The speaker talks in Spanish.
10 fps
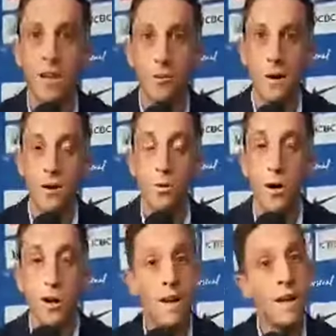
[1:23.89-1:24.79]
para
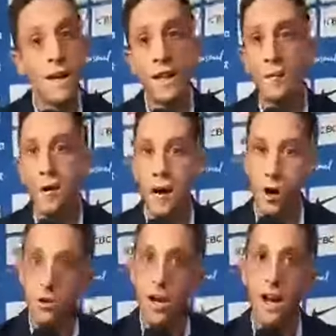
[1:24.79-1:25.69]
jugar y después la
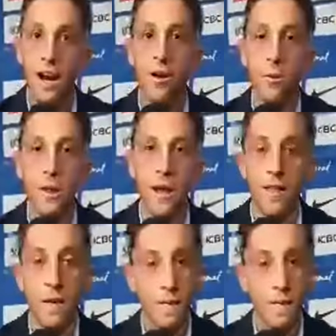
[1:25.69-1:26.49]
otra gran novedad